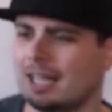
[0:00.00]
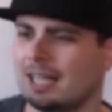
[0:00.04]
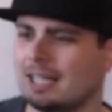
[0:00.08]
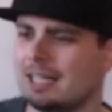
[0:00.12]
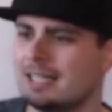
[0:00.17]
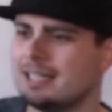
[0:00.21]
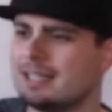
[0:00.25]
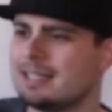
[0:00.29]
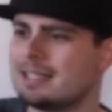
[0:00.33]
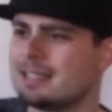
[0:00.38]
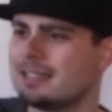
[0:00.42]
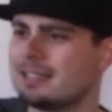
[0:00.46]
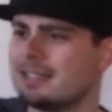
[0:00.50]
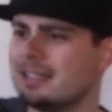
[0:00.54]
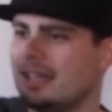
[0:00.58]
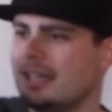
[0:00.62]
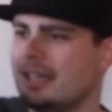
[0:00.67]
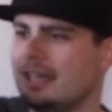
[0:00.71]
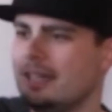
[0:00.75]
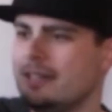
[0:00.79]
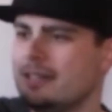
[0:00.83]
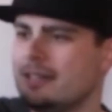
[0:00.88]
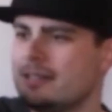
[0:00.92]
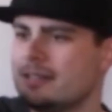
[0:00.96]
Als
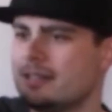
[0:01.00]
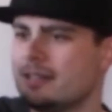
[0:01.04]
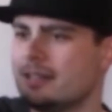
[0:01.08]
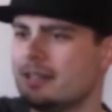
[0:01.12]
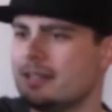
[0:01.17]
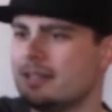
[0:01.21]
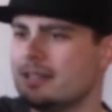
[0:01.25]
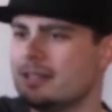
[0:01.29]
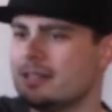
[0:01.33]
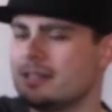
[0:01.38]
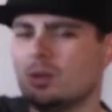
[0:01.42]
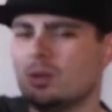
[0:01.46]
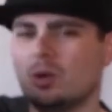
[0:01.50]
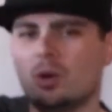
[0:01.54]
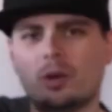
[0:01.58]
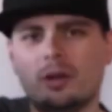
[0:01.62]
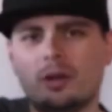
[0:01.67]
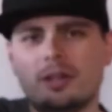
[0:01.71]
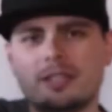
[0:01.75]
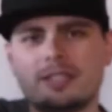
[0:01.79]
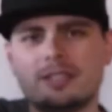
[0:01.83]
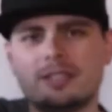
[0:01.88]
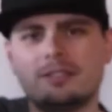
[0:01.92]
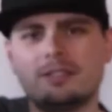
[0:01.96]
Case, als
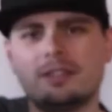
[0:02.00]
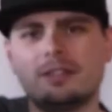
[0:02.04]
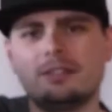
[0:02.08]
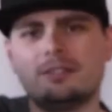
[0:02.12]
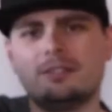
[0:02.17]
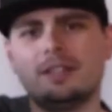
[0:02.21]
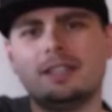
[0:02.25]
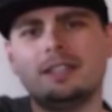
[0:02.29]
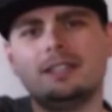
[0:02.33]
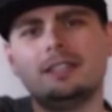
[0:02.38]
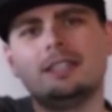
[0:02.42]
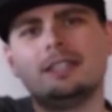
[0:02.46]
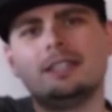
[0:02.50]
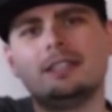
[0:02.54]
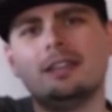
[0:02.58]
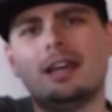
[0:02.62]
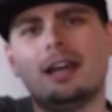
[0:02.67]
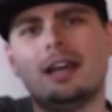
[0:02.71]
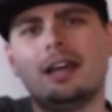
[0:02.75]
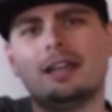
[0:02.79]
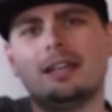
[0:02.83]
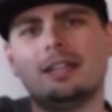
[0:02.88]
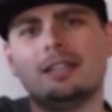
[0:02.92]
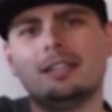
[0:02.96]
Gehäuse verwende ich
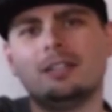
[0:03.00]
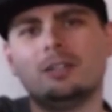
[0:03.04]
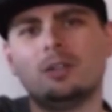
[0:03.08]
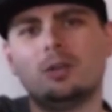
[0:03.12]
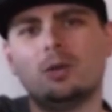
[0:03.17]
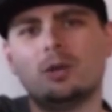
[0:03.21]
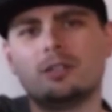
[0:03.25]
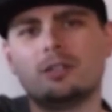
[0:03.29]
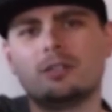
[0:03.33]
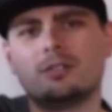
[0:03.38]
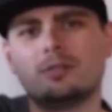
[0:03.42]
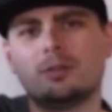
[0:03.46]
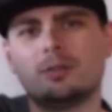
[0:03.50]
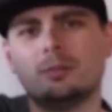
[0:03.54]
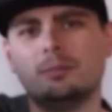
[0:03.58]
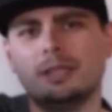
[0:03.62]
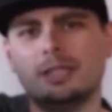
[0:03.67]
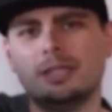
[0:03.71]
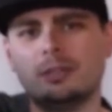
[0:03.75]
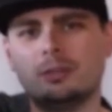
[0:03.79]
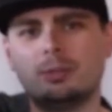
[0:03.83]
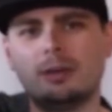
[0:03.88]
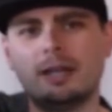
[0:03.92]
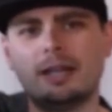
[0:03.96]
ein Gehäuse von Be
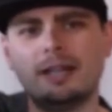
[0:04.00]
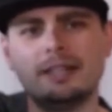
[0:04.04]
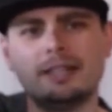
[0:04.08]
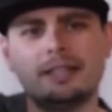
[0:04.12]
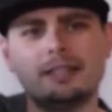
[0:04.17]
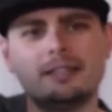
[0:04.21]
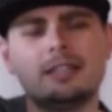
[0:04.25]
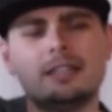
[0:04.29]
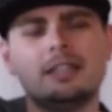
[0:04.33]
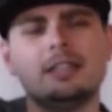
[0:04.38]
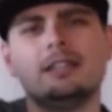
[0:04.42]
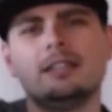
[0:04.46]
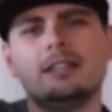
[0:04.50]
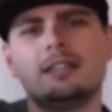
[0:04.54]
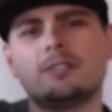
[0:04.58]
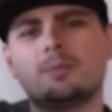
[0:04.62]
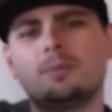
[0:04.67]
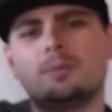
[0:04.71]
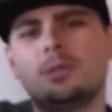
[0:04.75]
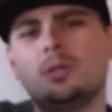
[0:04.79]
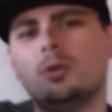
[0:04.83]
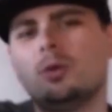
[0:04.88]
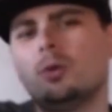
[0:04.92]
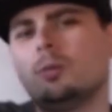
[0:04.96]
Quiet,
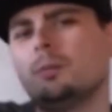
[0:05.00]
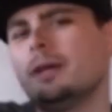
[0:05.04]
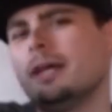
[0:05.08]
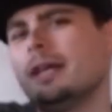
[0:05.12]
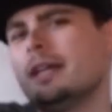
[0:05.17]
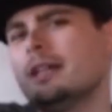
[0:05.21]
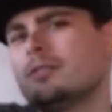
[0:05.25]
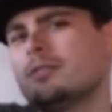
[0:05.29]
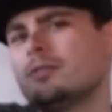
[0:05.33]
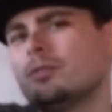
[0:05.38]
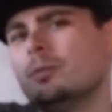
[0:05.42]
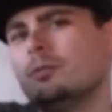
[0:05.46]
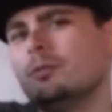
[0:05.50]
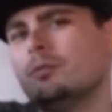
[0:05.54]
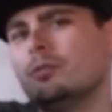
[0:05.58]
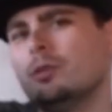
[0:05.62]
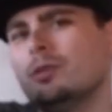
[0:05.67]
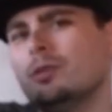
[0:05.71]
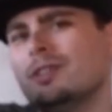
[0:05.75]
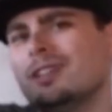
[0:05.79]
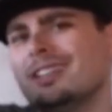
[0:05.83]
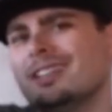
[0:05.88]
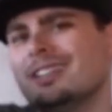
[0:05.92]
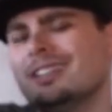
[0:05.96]
das Pure Base
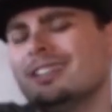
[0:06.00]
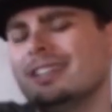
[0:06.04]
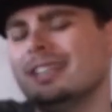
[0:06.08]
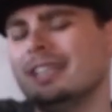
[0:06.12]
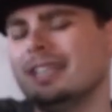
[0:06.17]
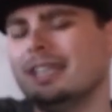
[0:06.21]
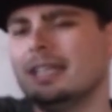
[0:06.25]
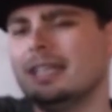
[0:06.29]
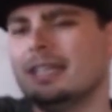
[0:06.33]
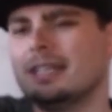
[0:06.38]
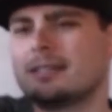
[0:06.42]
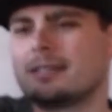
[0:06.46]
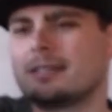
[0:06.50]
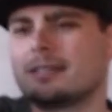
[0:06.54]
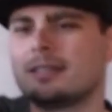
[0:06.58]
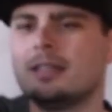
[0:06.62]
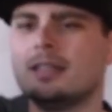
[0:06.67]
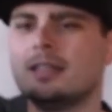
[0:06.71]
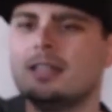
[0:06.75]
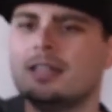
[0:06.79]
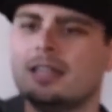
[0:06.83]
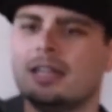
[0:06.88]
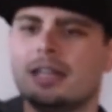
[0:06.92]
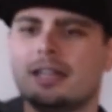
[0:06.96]
500 DX.
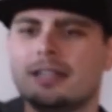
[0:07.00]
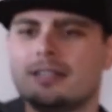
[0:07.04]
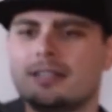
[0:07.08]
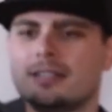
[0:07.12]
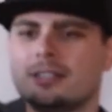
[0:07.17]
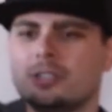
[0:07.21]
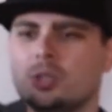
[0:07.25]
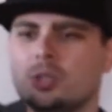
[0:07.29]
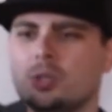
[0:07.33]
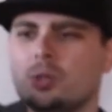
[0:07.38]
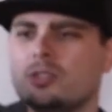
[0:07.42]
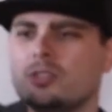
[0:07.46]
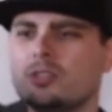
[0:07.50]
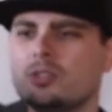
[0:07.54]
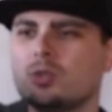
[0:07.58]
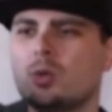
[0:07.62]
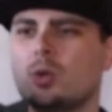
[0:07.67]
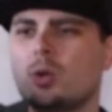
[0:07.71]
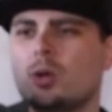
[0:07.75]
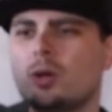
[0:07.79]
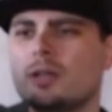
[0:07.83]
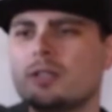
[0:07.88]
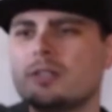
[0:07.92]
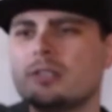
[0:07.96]
Ein sehr schönes
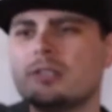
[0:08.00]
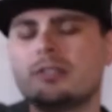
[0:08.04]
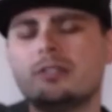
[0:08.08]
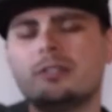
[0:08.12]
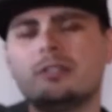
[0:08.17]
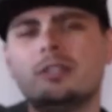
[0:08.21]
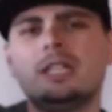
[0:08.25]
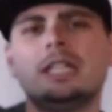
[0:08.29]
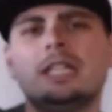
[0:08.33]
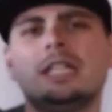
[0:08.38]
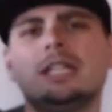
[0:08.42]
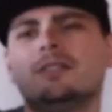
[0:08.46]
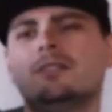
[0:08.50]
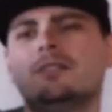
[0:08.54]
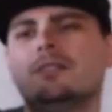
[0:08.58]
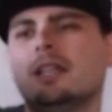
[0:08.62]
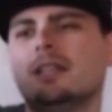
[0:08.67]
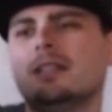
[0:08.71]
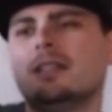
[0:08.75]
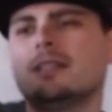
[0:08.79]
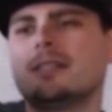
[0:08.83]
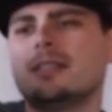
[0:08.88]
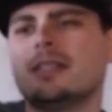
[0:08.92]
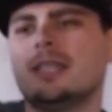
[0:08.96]
Gehäuse,
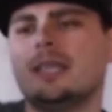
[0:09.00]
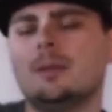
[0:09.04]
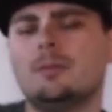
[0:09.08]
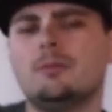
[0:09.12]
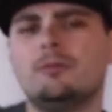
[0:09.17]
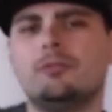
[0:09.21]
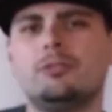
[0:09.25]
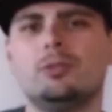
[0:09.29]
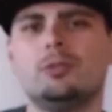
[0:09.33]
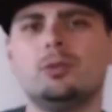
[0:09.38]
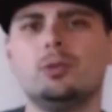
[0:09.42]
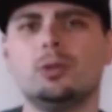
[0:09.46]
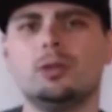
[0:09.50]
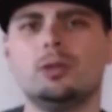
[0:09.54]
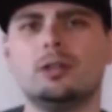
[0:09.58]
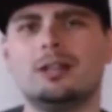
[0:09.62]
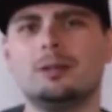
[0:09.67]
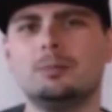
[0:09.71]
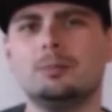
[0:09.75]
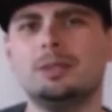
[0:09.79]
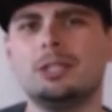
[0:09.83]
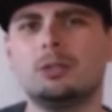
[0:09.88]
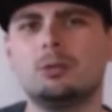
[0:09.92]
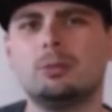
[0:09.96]
weil es eben
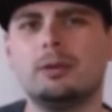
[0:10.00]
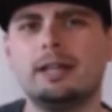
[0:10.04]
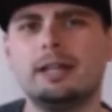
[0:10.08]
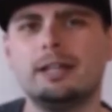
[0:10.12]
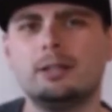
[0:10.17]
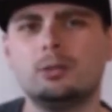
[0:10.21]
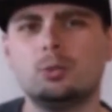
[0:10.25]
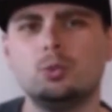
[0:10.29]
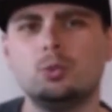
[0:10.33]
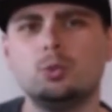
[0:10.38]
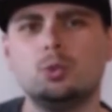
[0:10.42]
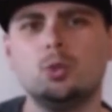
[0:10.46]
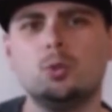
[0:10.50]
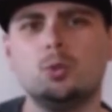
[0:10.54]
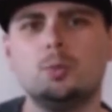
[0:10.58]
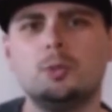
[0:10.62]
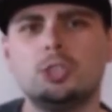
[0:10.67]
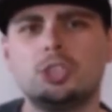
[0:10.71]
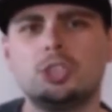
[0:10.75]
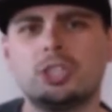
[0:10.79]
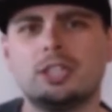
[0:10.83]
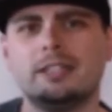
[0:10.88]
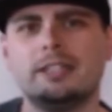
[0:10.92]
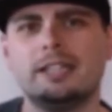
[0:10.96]
für Be Quiet
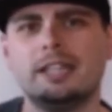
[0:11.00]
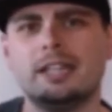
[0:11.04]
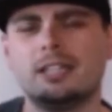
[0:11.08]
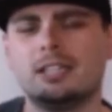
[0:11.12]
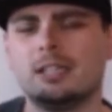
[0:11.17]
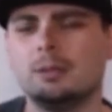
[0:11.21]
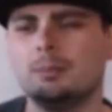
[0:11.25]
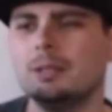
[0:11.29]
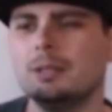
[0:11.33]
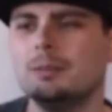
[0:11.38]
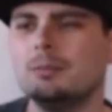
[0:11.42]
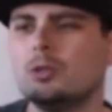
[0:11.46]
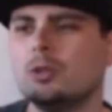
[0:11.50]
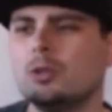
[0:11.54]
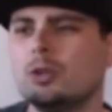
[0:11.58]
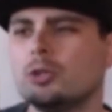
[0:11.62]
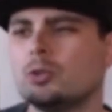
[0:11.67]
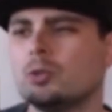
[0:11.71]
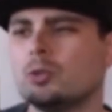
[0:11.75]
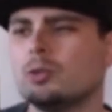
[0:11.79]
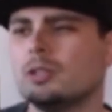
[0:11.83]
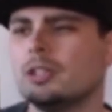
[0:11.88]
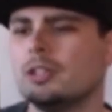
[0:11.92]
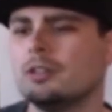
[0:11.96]
untypisch eine
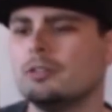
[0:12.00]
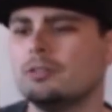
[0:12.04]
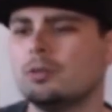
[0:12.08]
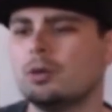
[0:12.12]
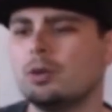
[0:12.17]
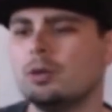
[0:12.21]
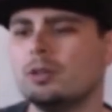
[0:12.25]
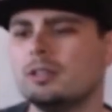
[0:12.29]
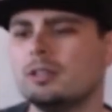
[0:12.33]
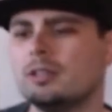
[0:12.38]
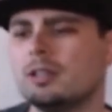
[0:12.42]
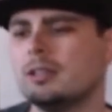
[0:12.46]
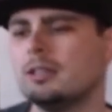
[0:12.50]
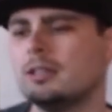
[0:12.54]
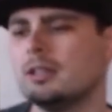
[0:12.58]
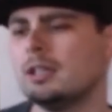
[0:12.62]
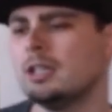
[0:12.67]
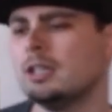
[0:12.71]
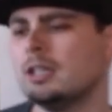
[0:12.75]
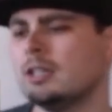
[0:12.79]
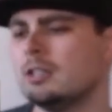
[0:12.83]
RGB-Beleuchtung in der Front hat.